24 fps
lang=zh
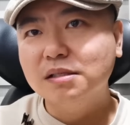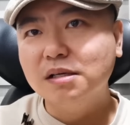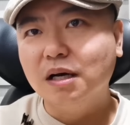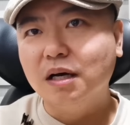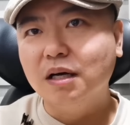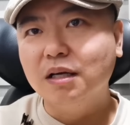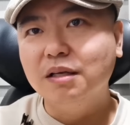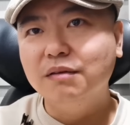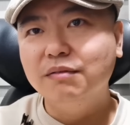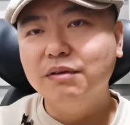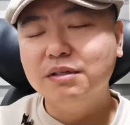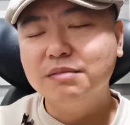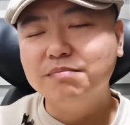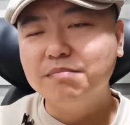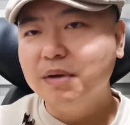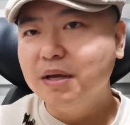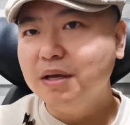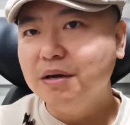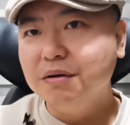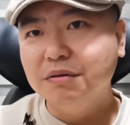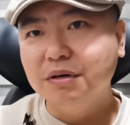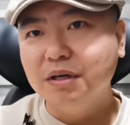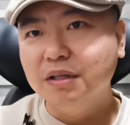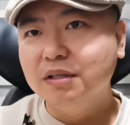啊，因为没
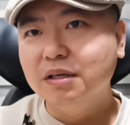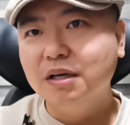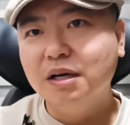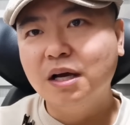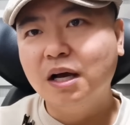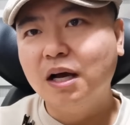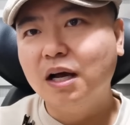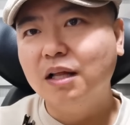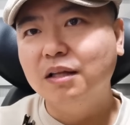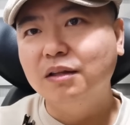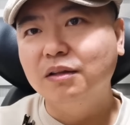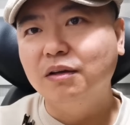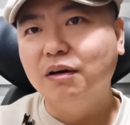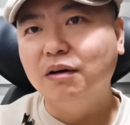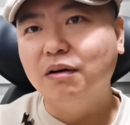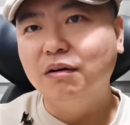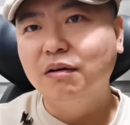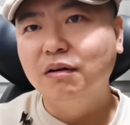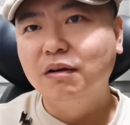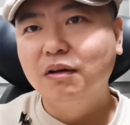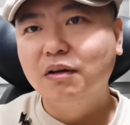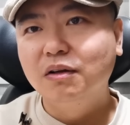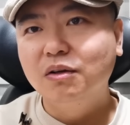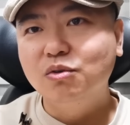有人能看到
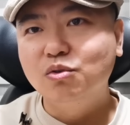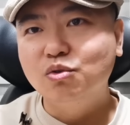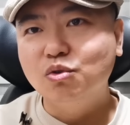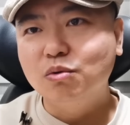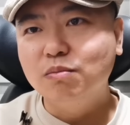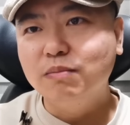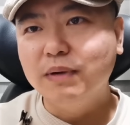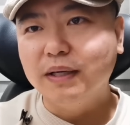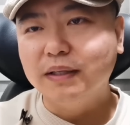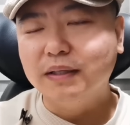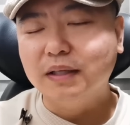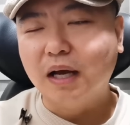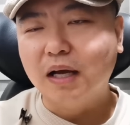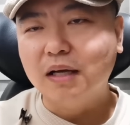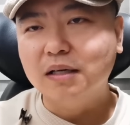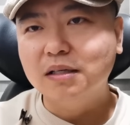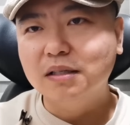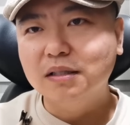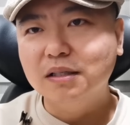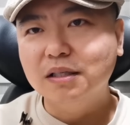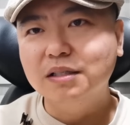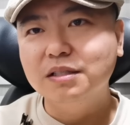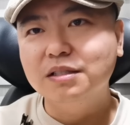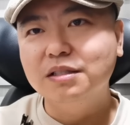中美达
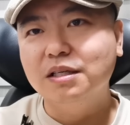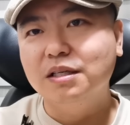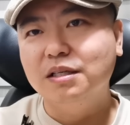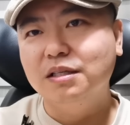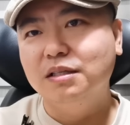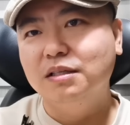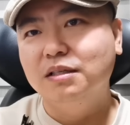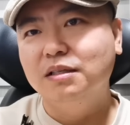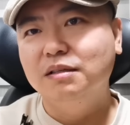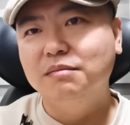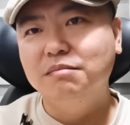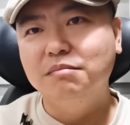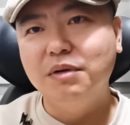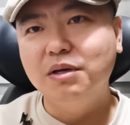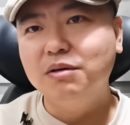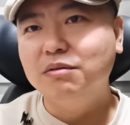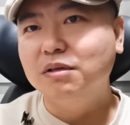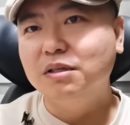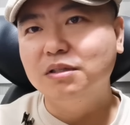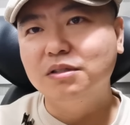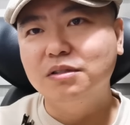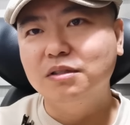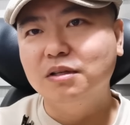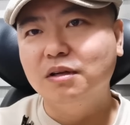成那个协议，没有
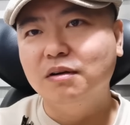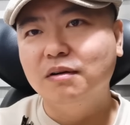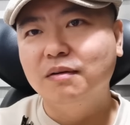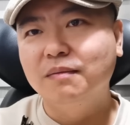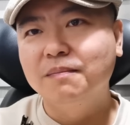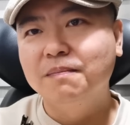人知道，